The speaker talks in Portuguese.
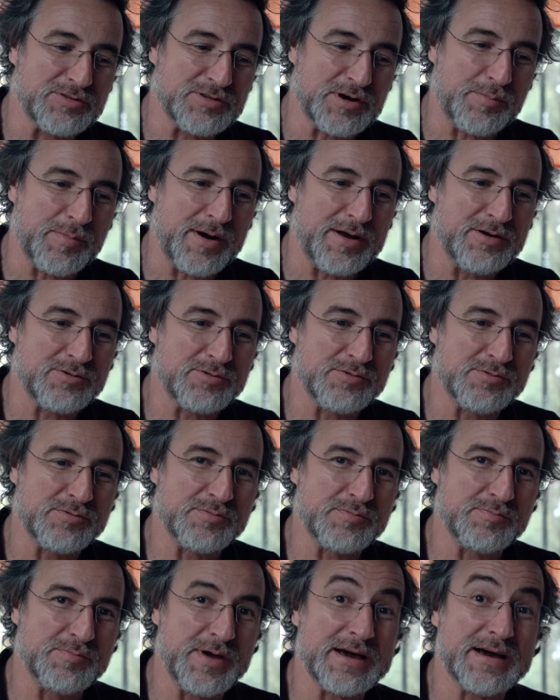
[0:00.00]
Eu trabalho com
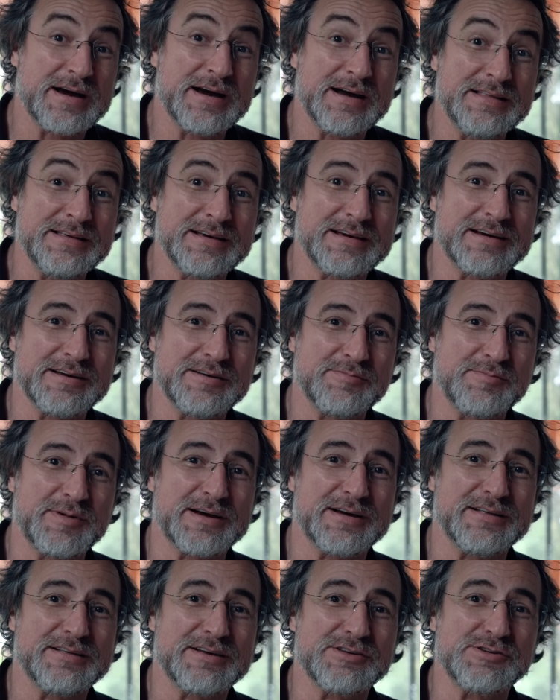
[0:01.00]
mecânica,
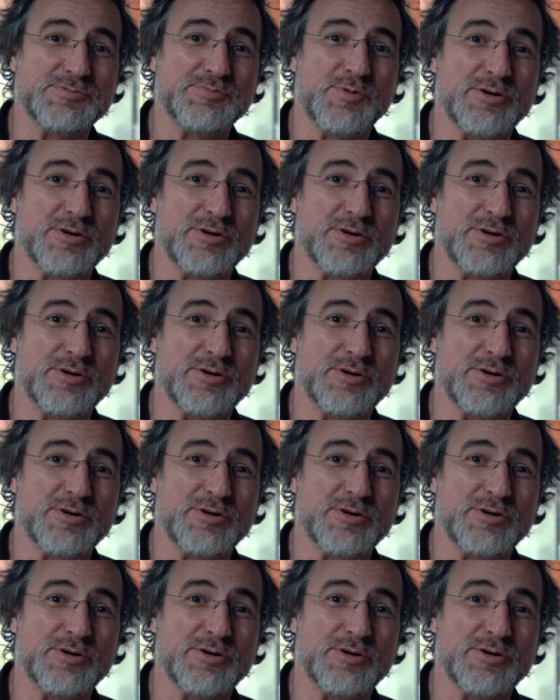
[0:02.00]
mecânica de